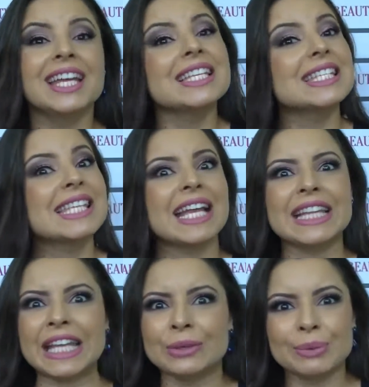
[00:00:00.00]
sem
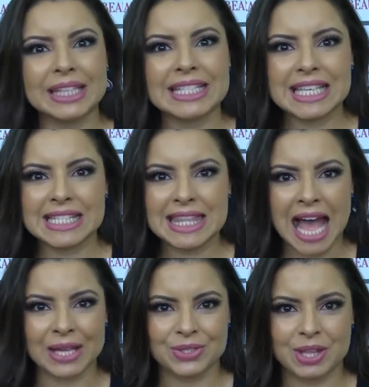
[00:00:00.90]
nenhuma
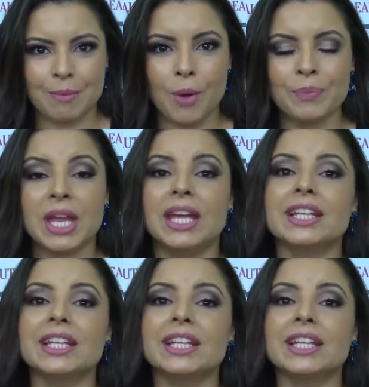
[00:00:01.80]
necessidade, tá bom?